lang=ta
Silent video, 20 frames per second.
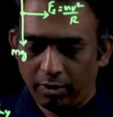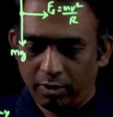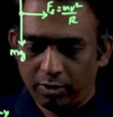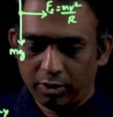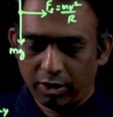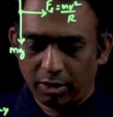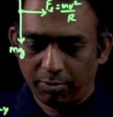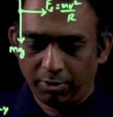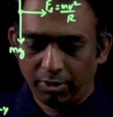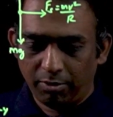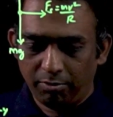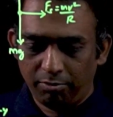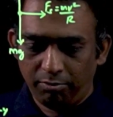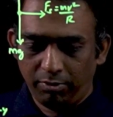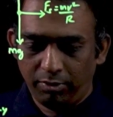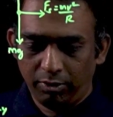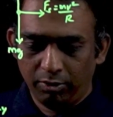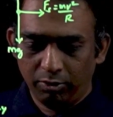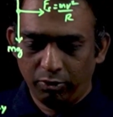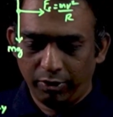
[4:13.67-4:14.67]
ஸோ அப்போ
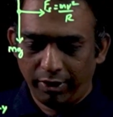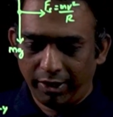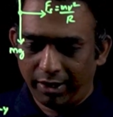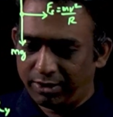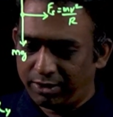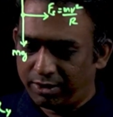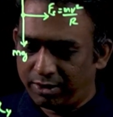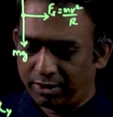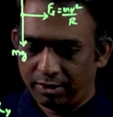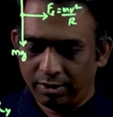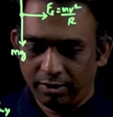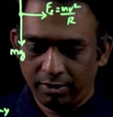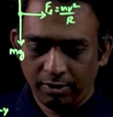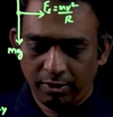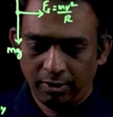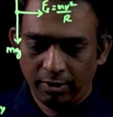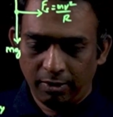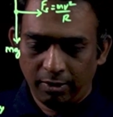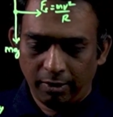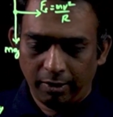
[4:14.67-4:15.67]
மியூஎஸ்
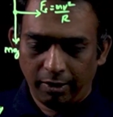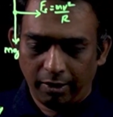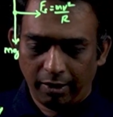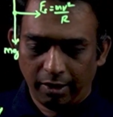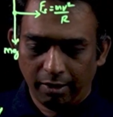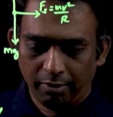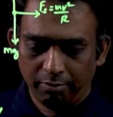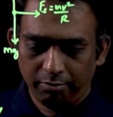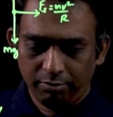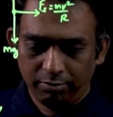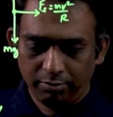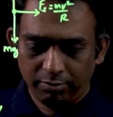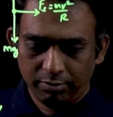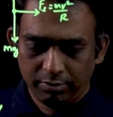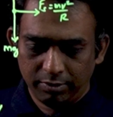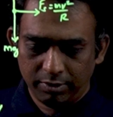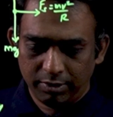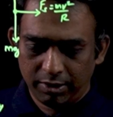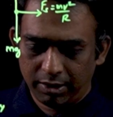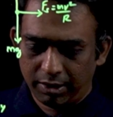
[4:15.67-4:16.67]

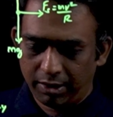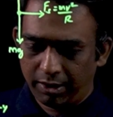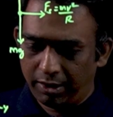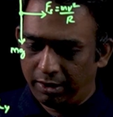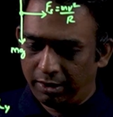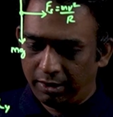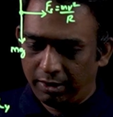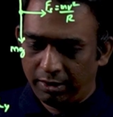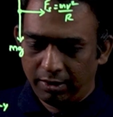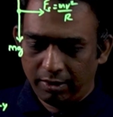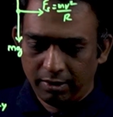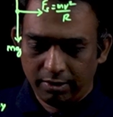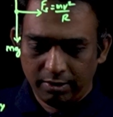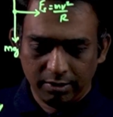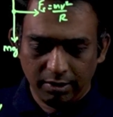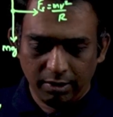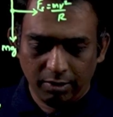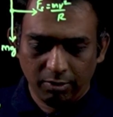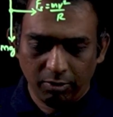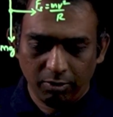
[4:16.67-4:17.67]
எம்ஜி
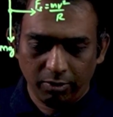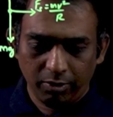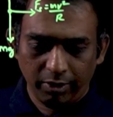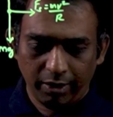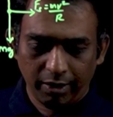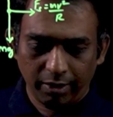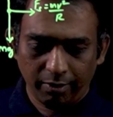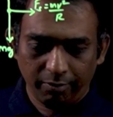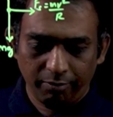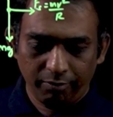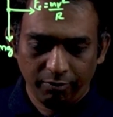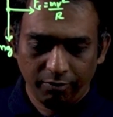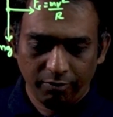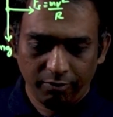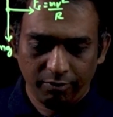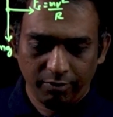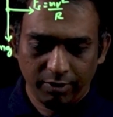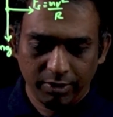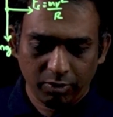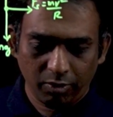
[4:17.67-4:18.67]
இஸ் ஈக்குவல் டு எம்
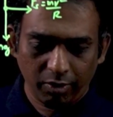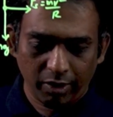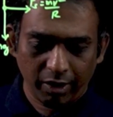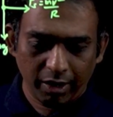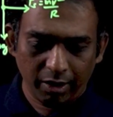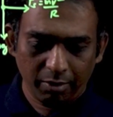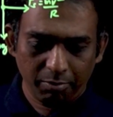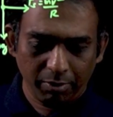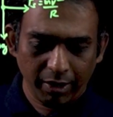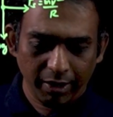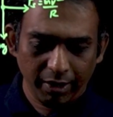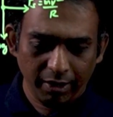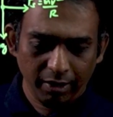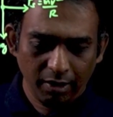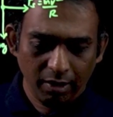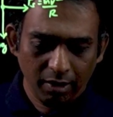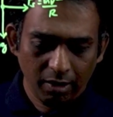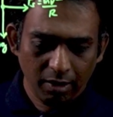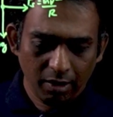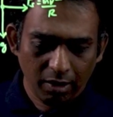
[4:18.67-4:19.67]
வி ஸ்கொயர் பை
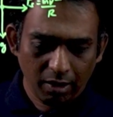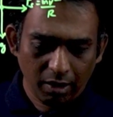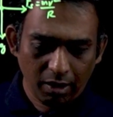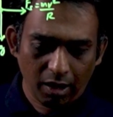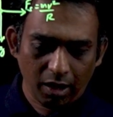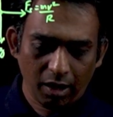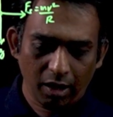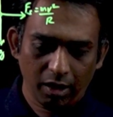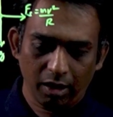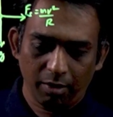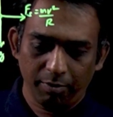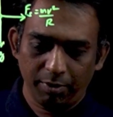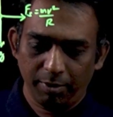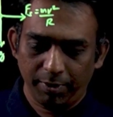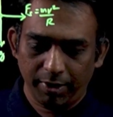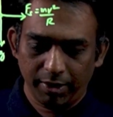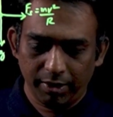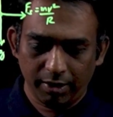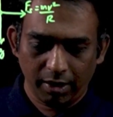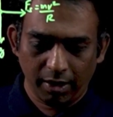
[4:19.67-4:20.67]
ஆர் அப்படின்னு
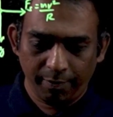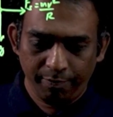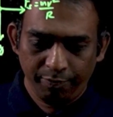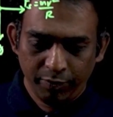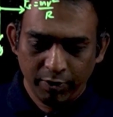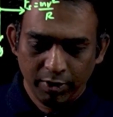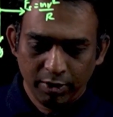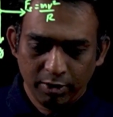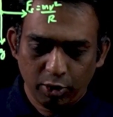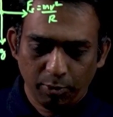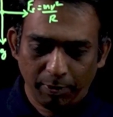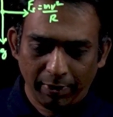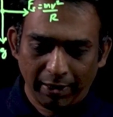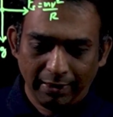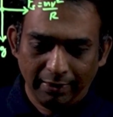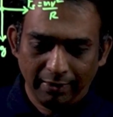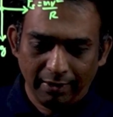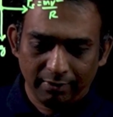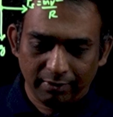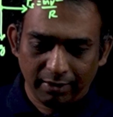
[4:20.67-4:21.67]
நம்ம எழுதலாம் ஸோ அப்போ
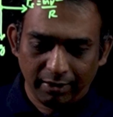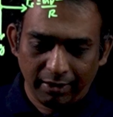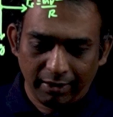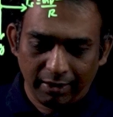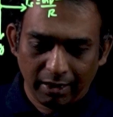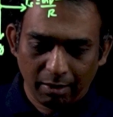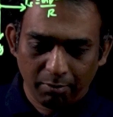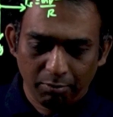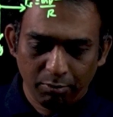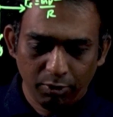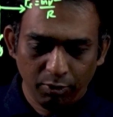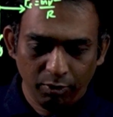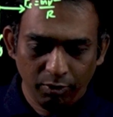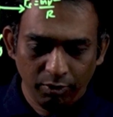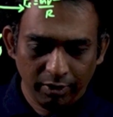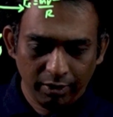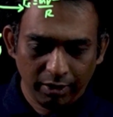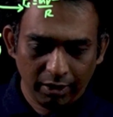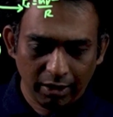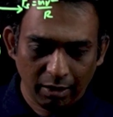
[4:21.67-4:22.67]
இந்த இடத்துல எம்மும்
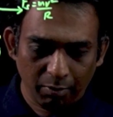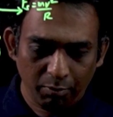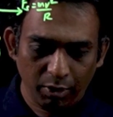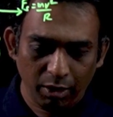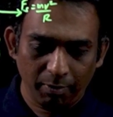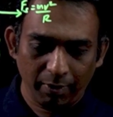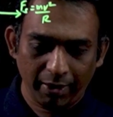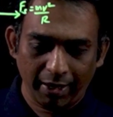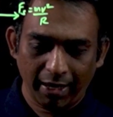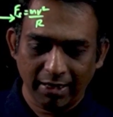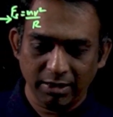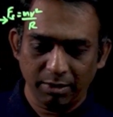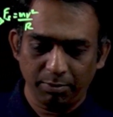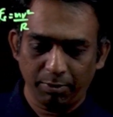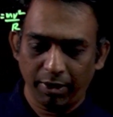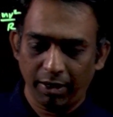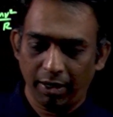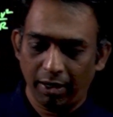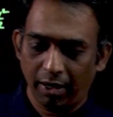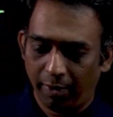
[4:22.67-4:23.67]
எம்மும் நம்ம கேன்சல்
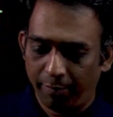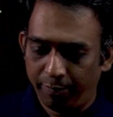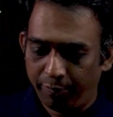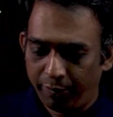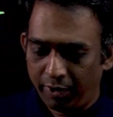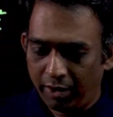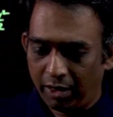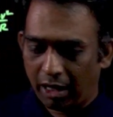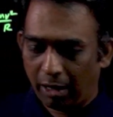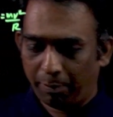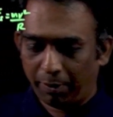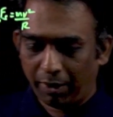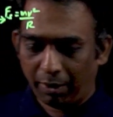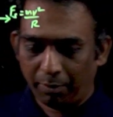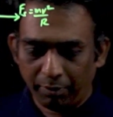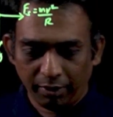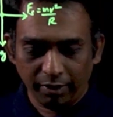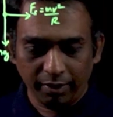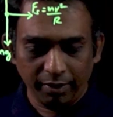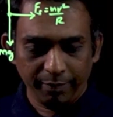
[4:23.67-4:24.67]
பண்ணிடலாம் அப்போ
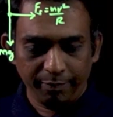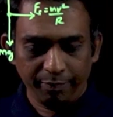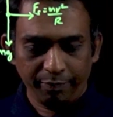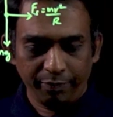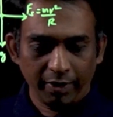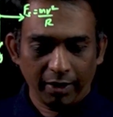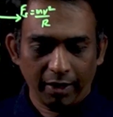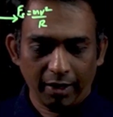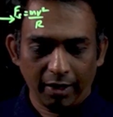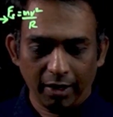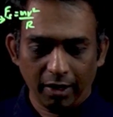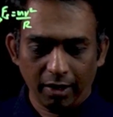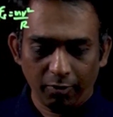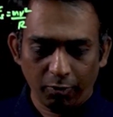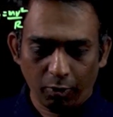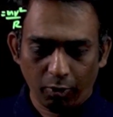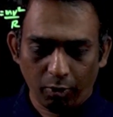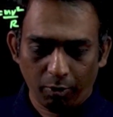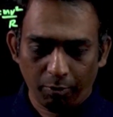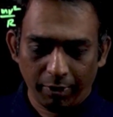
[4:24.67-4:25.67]
நமக்கு என்னென்னு
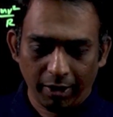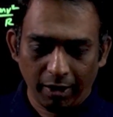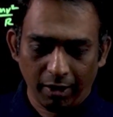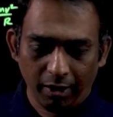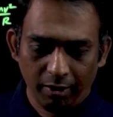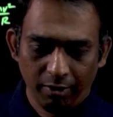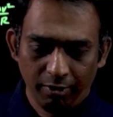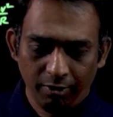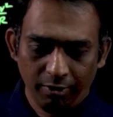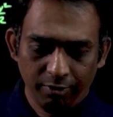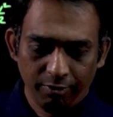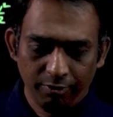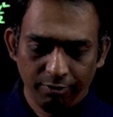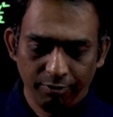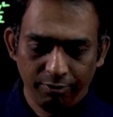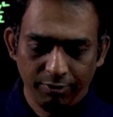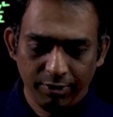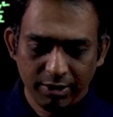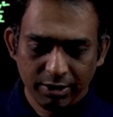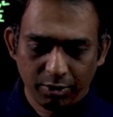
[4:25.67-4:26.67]
வரும் அப்படின்னா
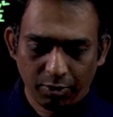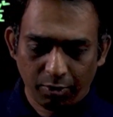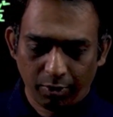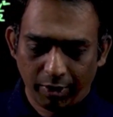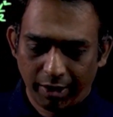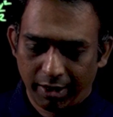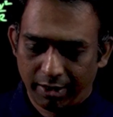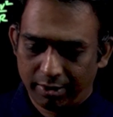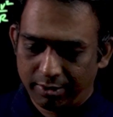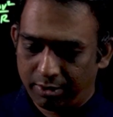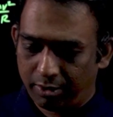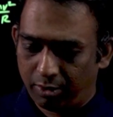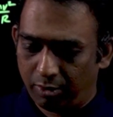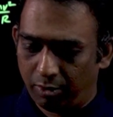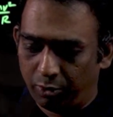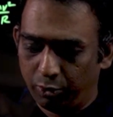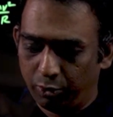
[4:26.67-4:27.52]
வி ஸ்கொயர் இஸ் ஈக்குவல்